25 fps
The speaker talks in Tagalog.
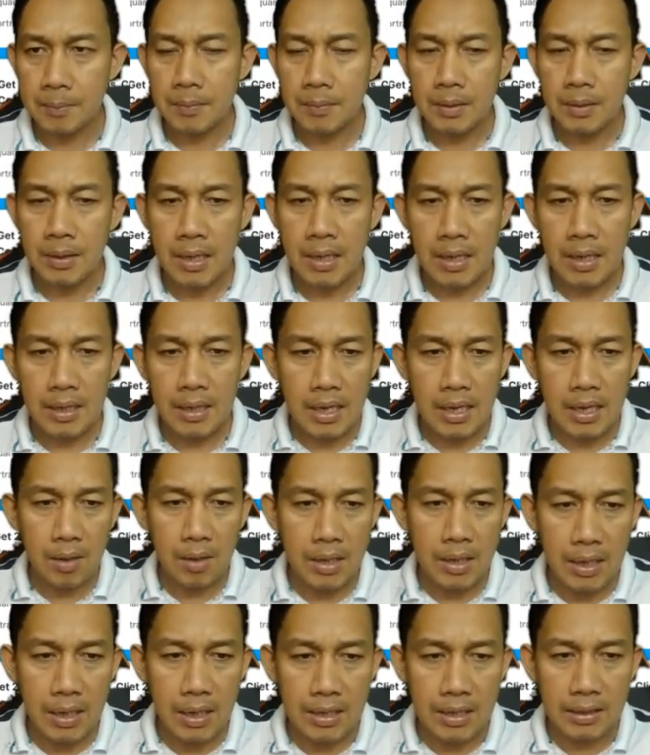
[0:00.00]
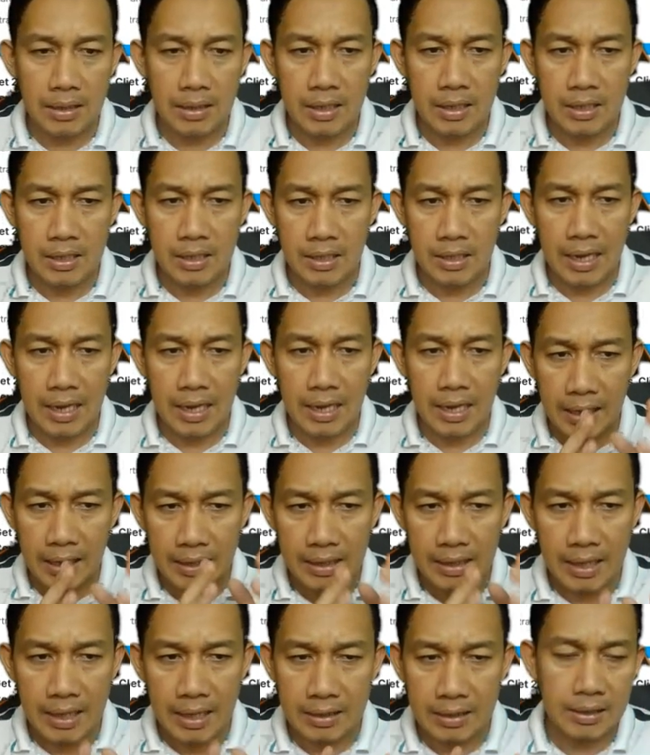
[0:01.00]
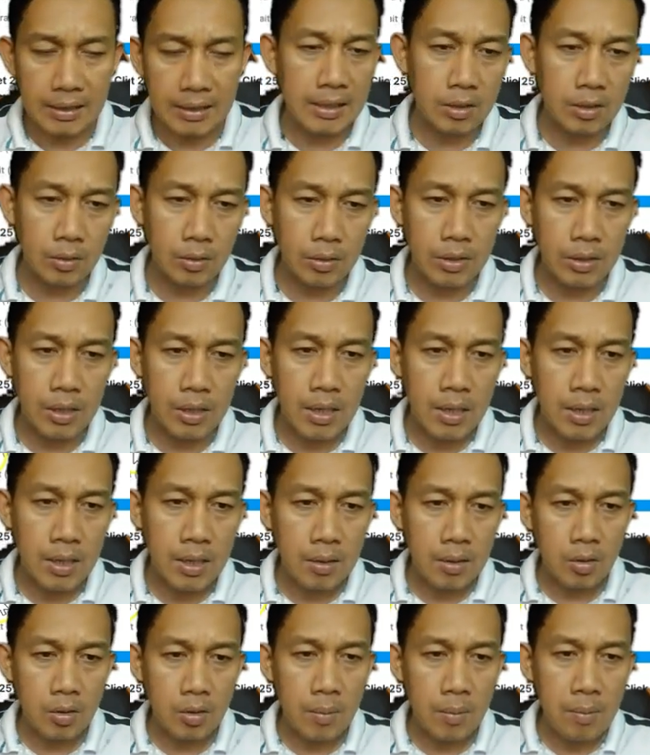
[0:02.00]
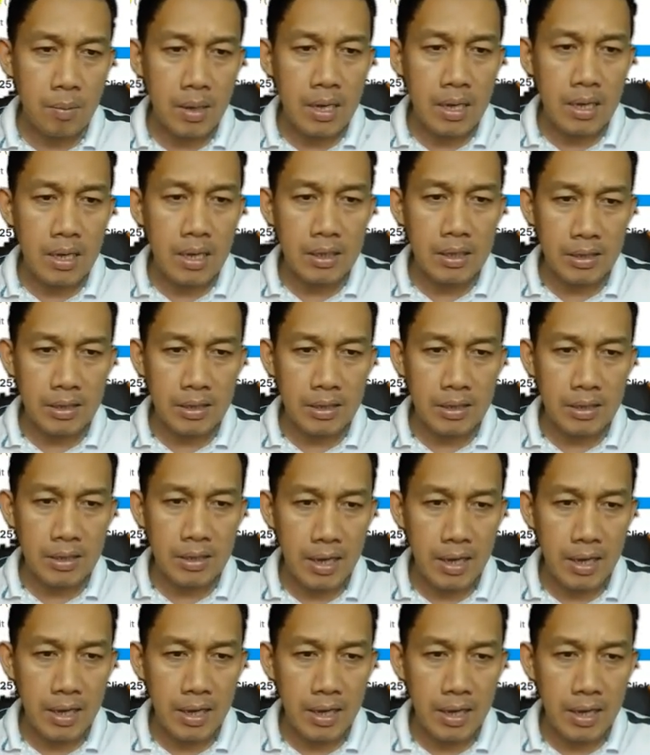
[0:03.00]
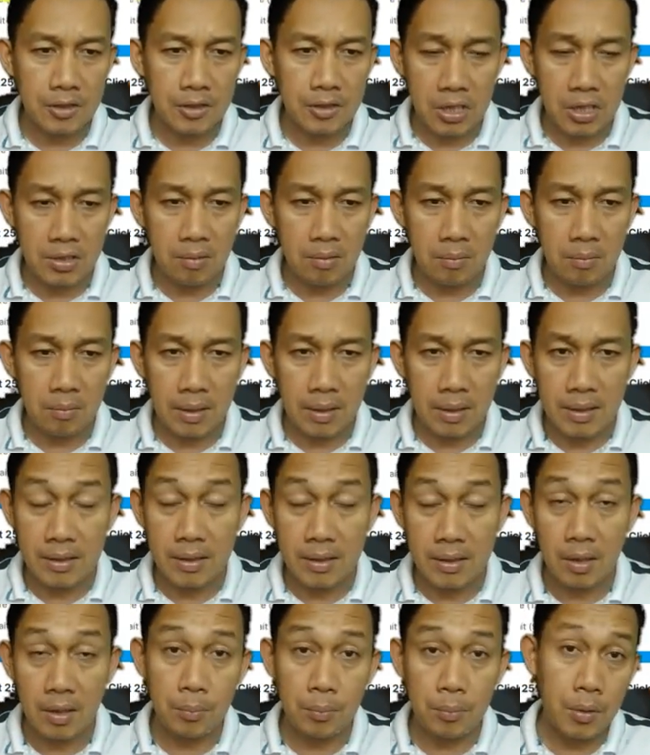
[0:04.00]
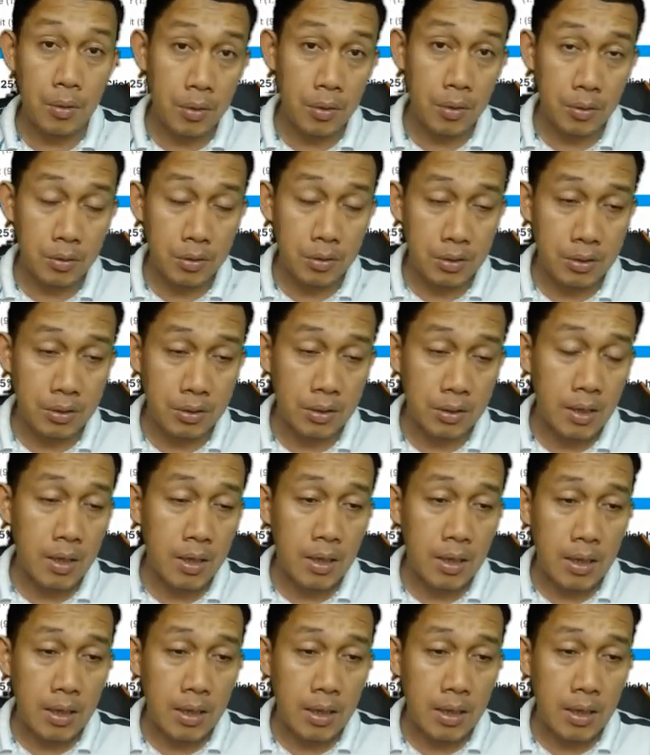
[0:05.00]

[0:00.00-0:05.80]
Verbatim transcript: Ang gagawin na lang natin is ilalagay natin dito. So, may mga size siya na 16 by 9 yan for use.